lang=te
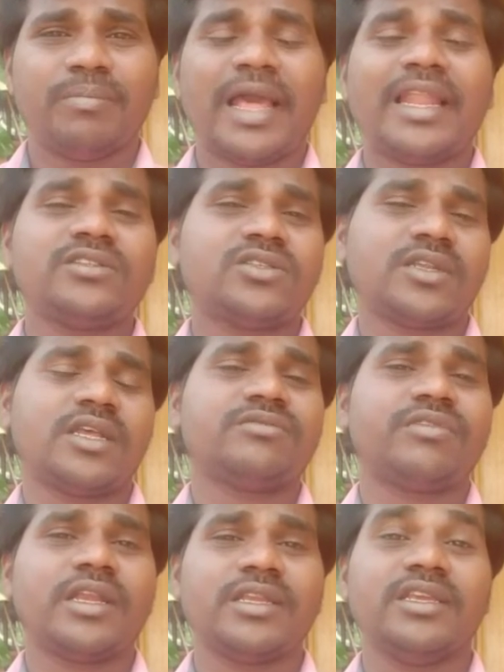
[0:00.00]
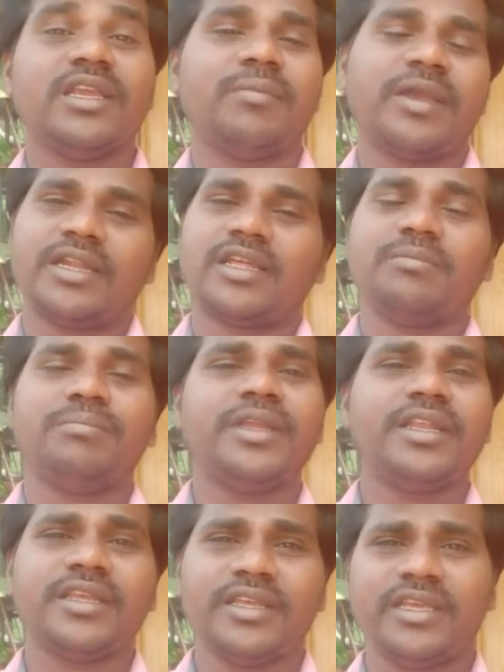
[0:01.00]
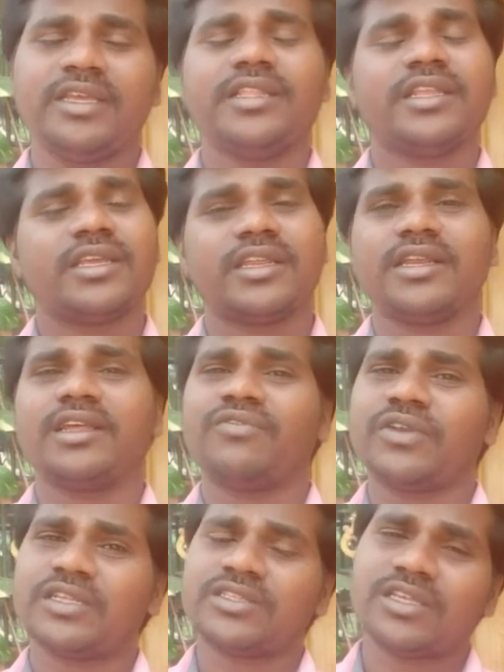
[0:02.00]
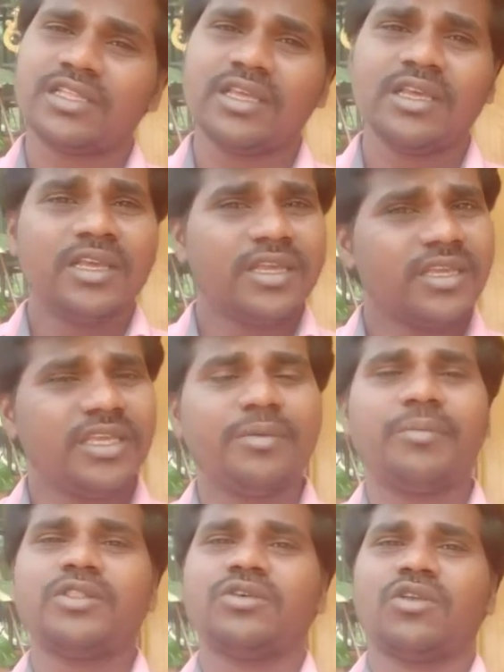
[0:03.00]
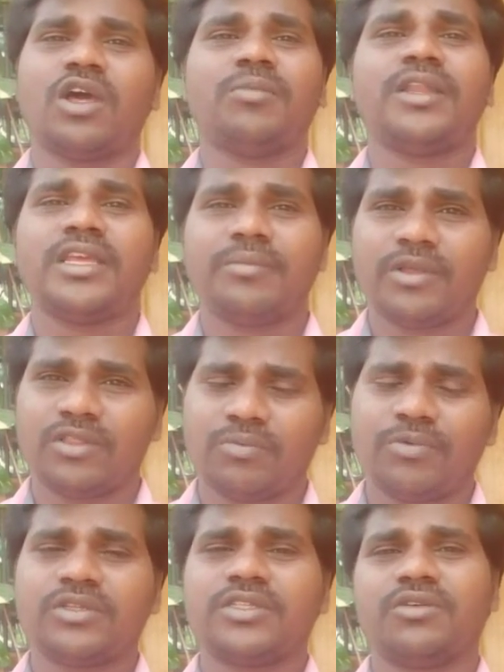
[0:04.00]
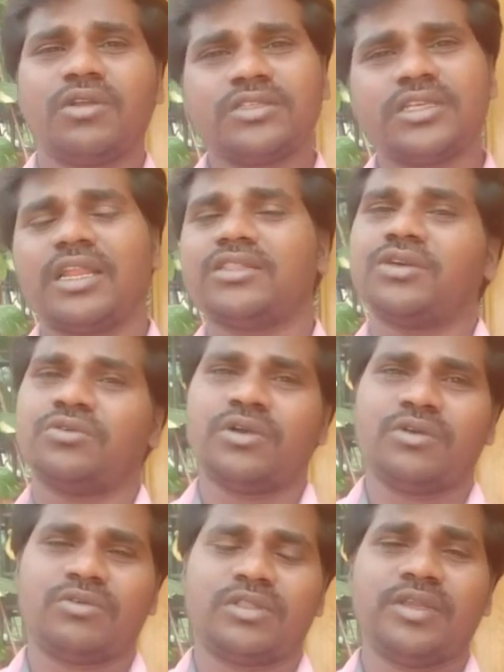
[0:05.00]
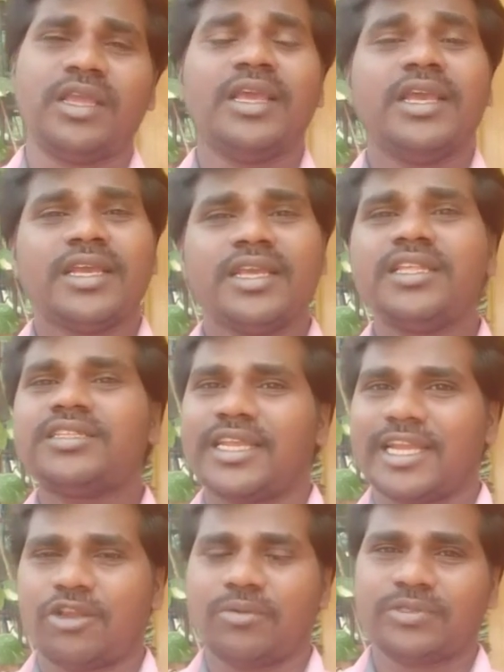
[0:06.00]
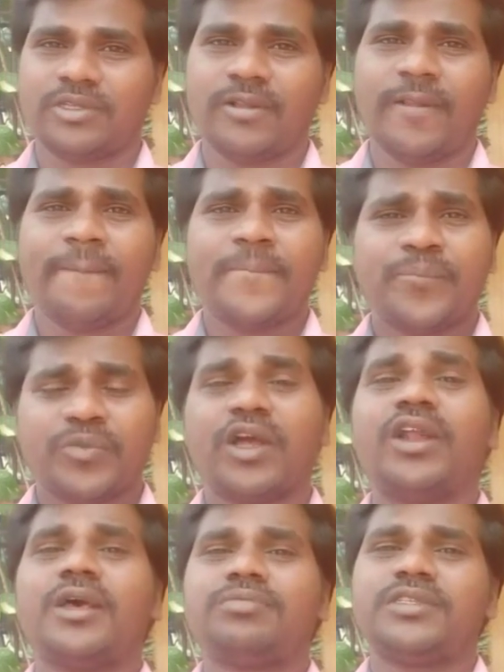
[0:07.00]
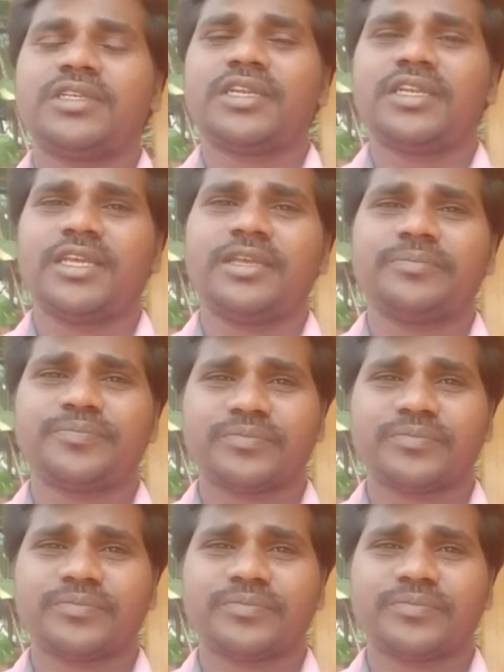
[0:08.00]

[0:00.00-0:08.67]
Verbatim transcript: బ్యాలెన్స్ ట్రాన్స్ఫర్ అని ఈఎంఐ e అంటారు బీటీఈ e. దీనికి రేట్ ఆఫ్ ఇంట్రెస్ట్ అనేది ఈఎంఐతో e నార్మల్ ఈఎంఐతో పోలిస్తే కూడా చాలా తక్కువగా ఉంటుంది ఇది సెకండ్ ఆప్షన్ థర్డ్ ఆప్షన్ ఏంటంటే